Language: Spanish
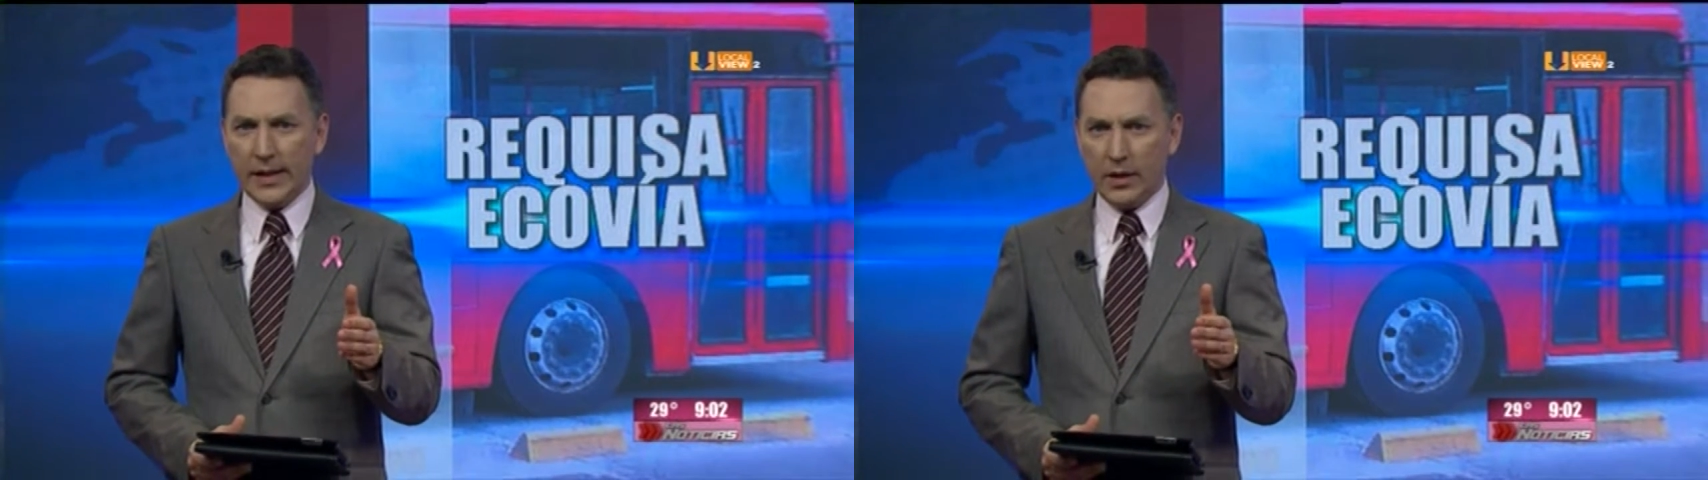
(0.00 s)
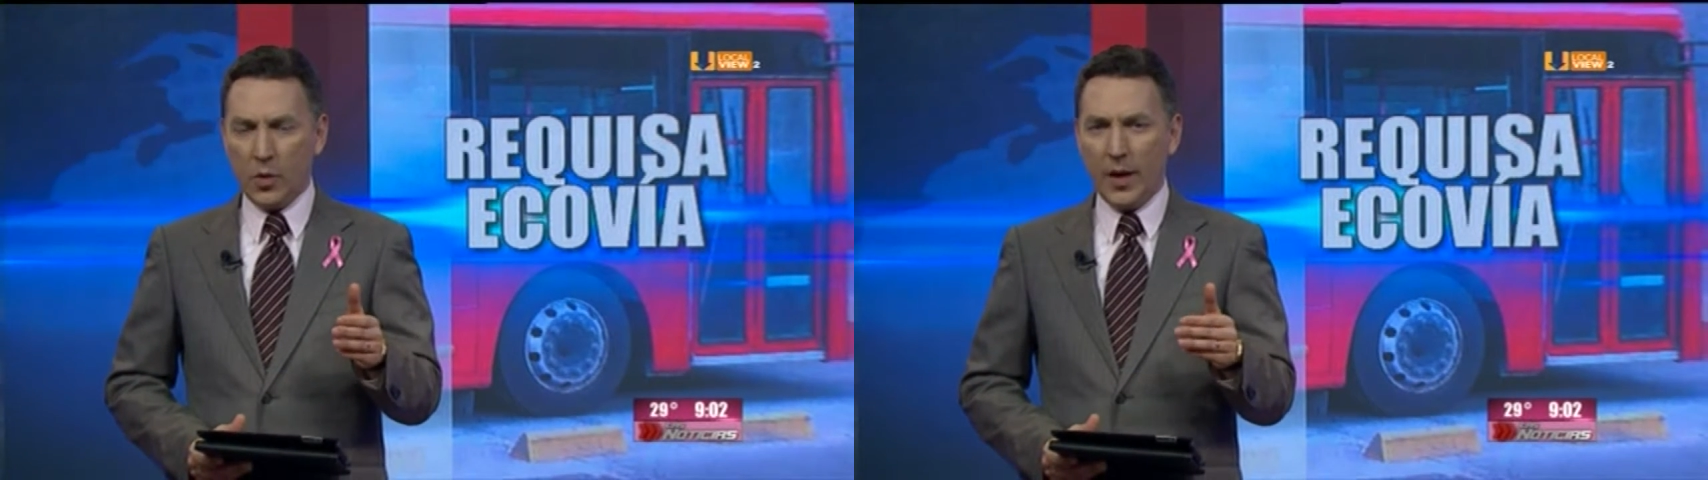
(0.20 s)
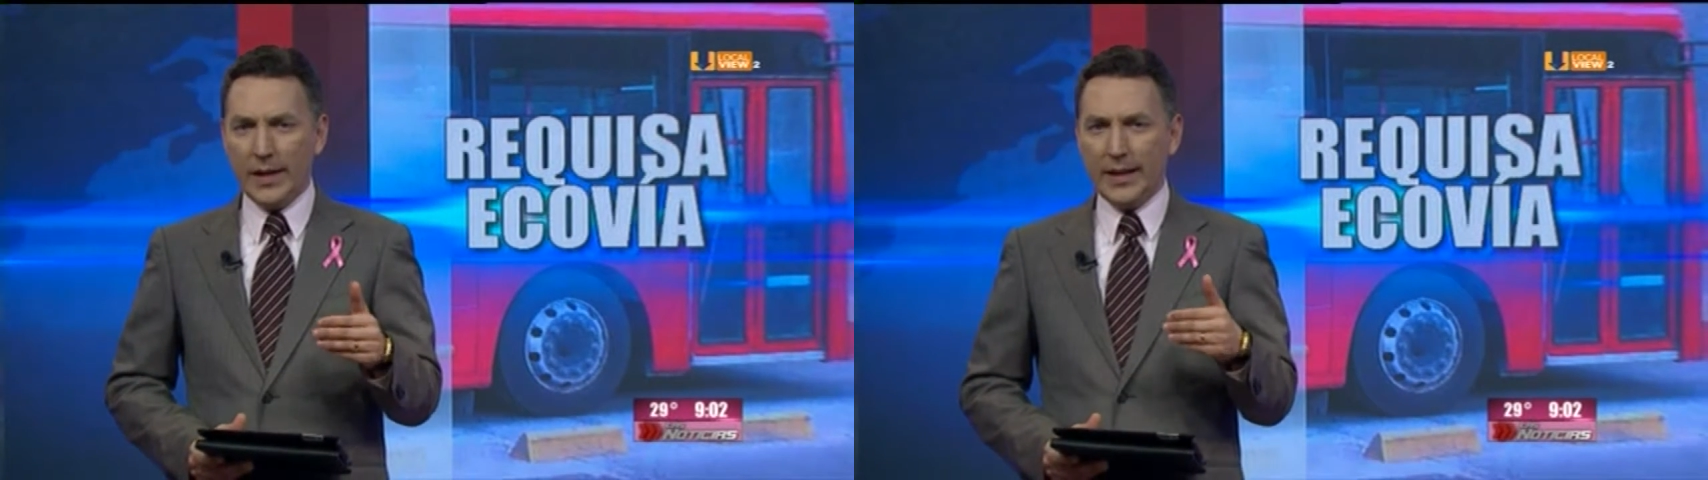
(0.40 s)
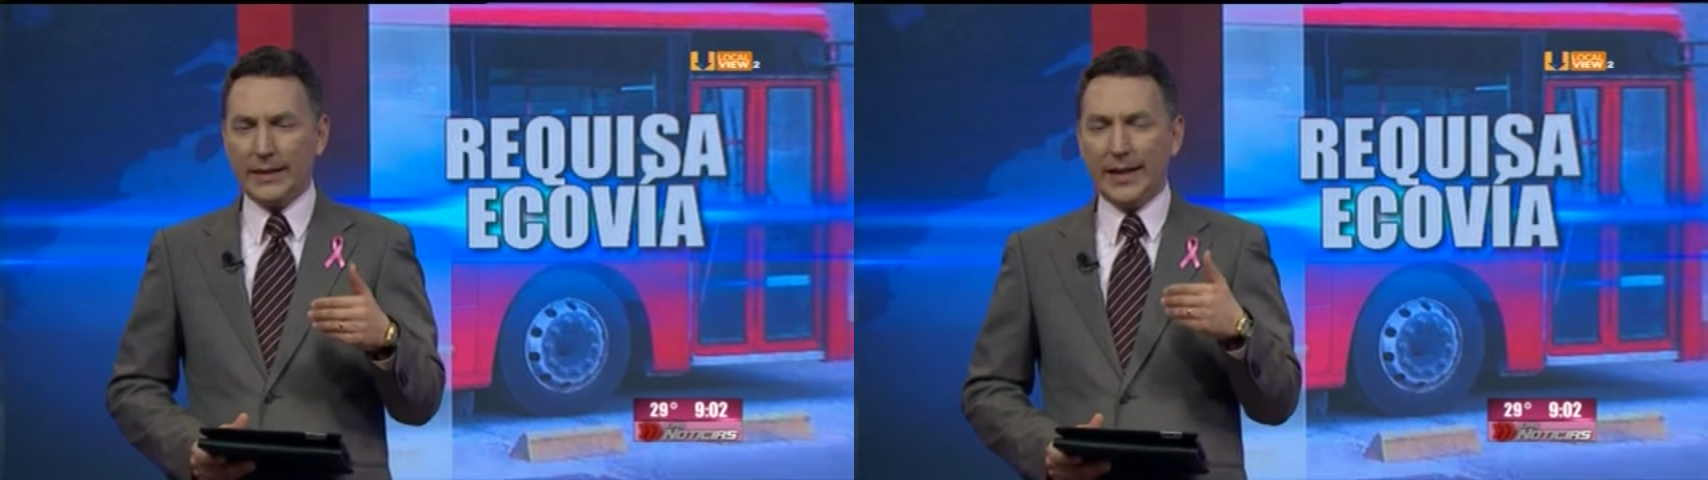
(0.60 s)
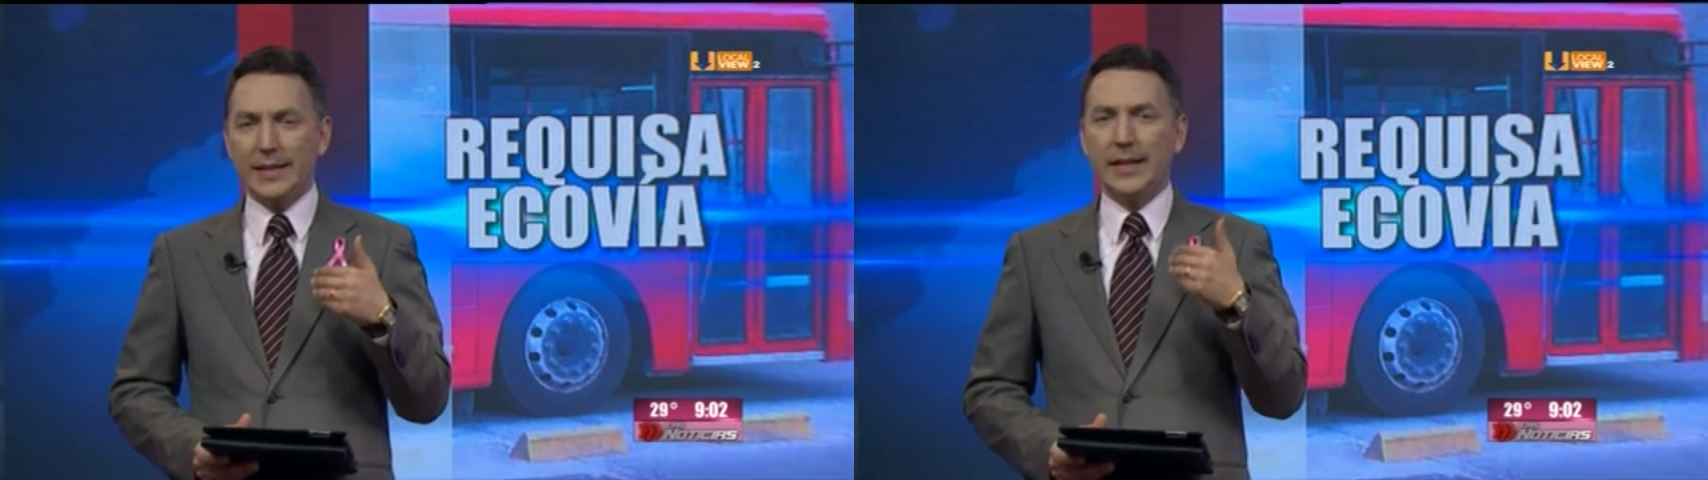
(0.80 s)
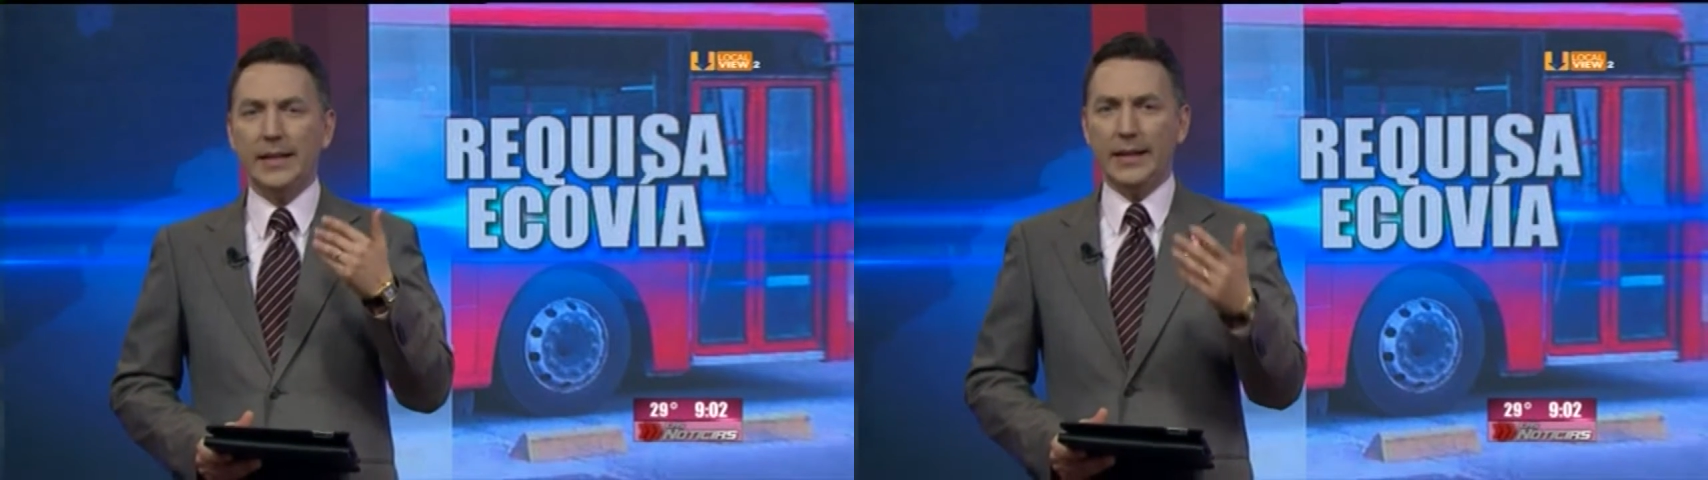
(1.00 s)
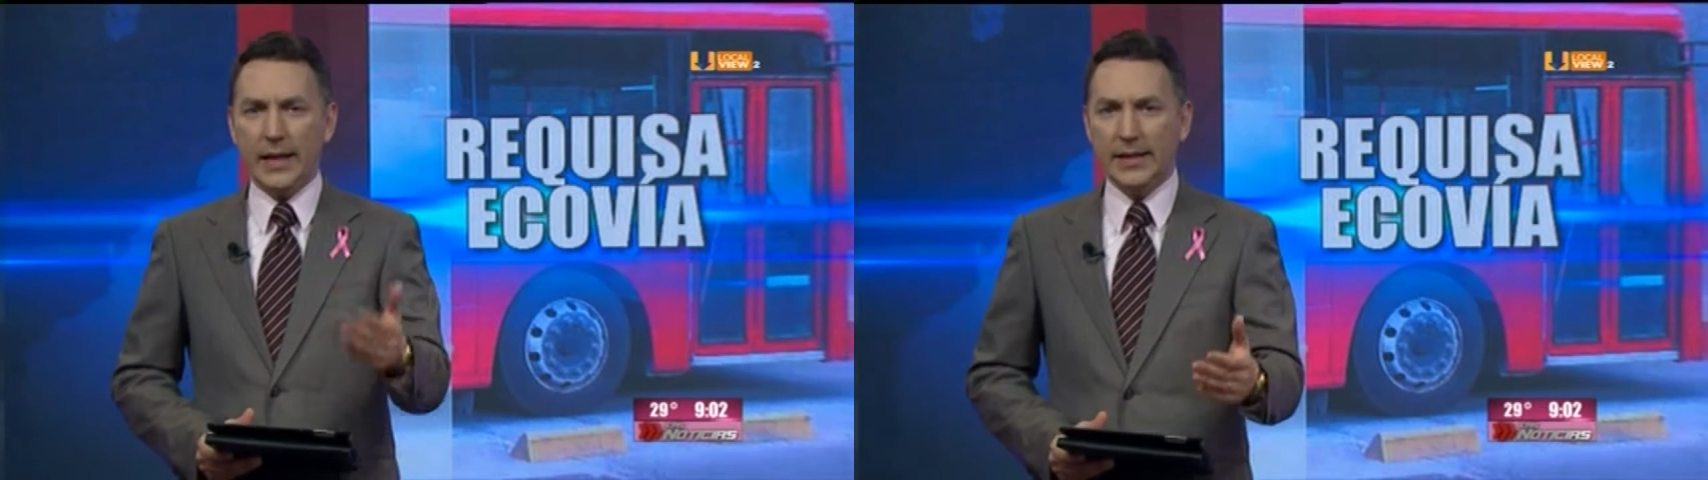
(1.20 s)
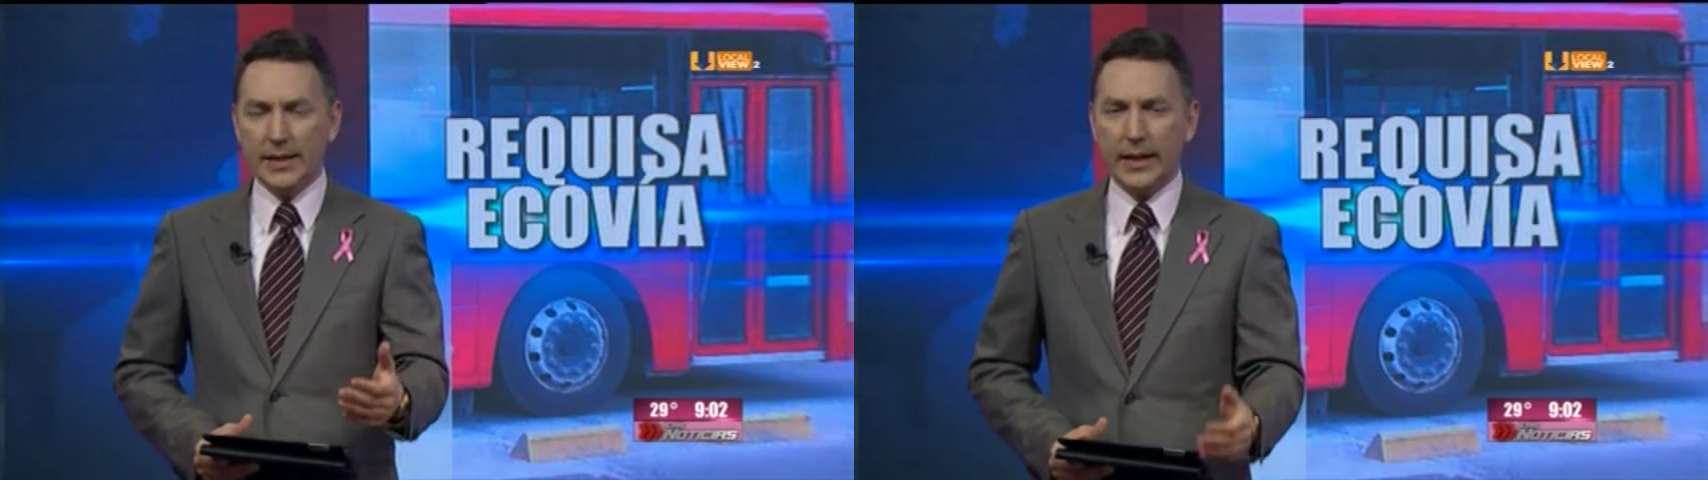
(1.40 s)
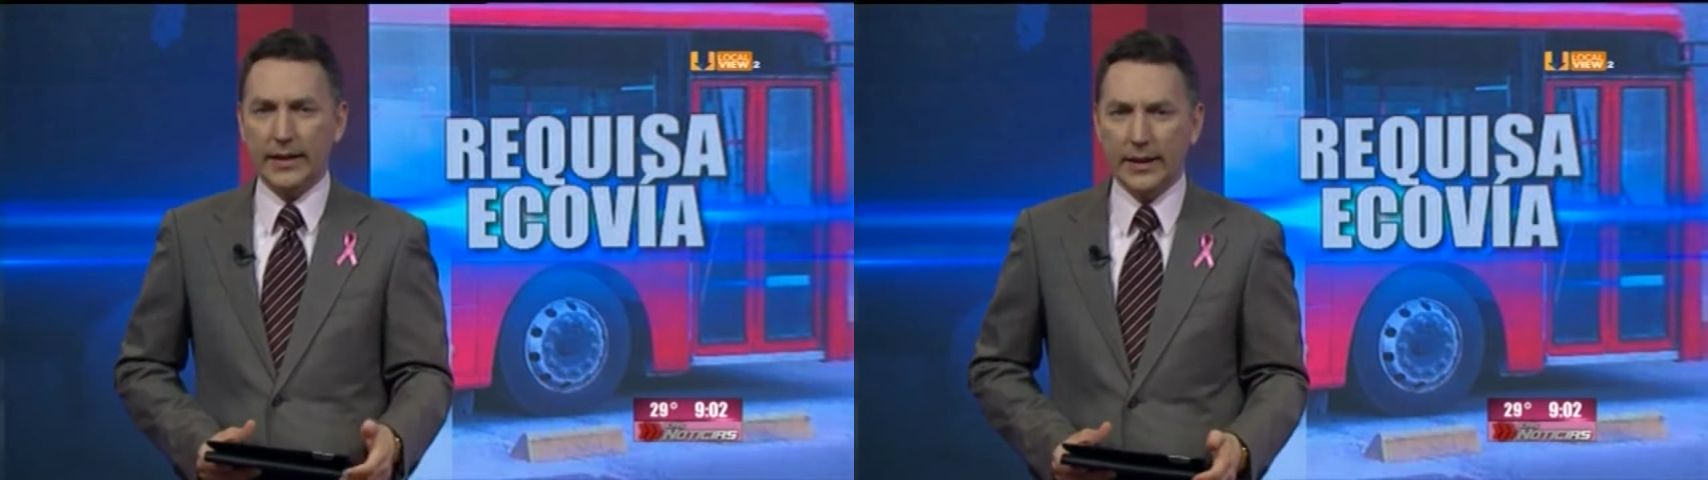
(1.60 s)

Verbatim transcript: Eh, ¿Cuál es la trascendencia que